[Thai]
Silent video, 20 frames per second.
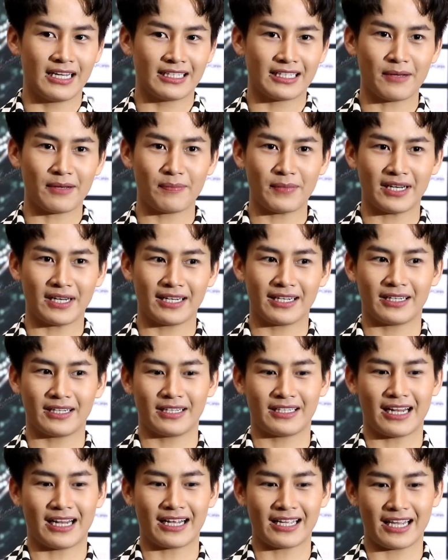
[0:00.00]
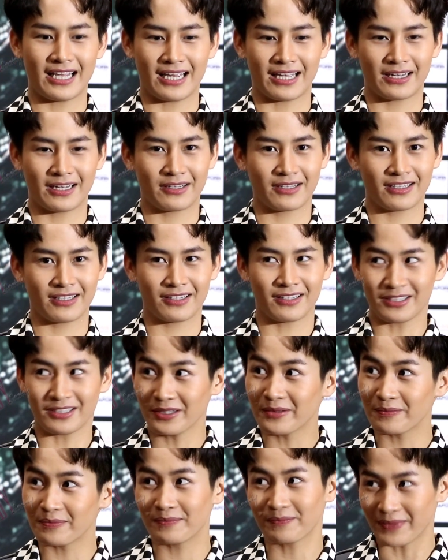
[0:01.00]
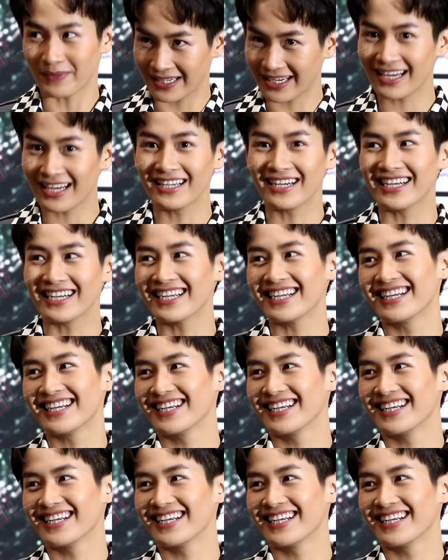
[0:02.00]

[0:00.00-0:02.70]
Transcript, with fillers: ถ้าเป็นนางเอกเป็นเป็นได้เลย